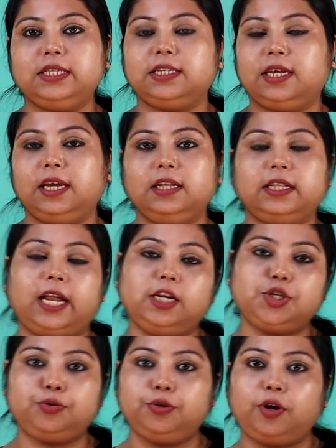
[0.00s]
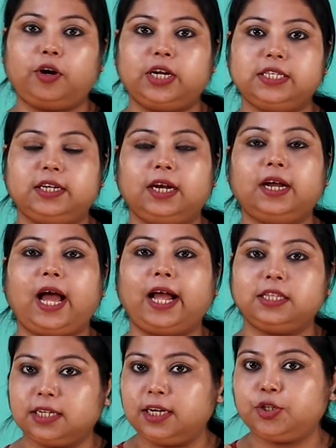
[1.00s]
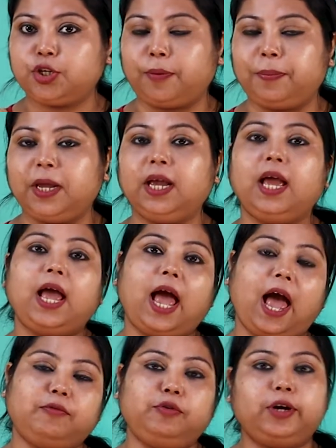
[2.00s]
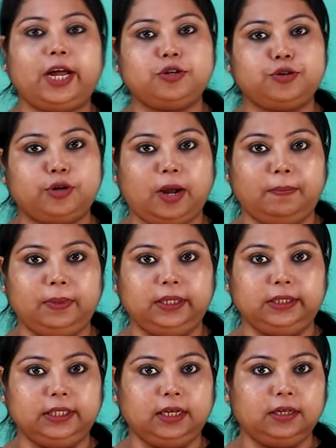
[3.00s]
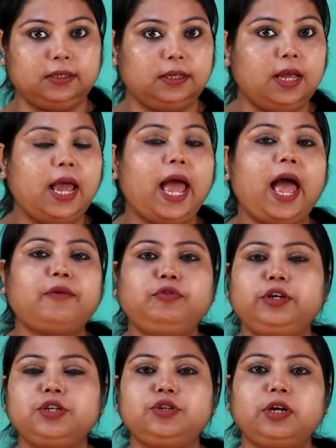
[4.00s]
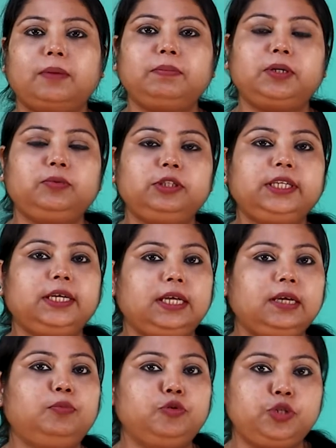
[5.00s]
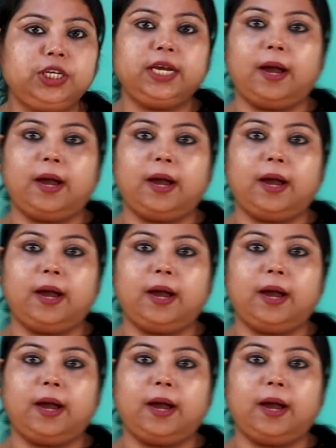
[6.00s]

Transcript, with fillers: আজকে তাহলে শুরু করা যাক আজকের টপিক অ্যাভোগ্যাড্রো নাম্বার দিয়ে অ্যাভোগ্যাড্রো নাম্বার বলতে কি বুঝি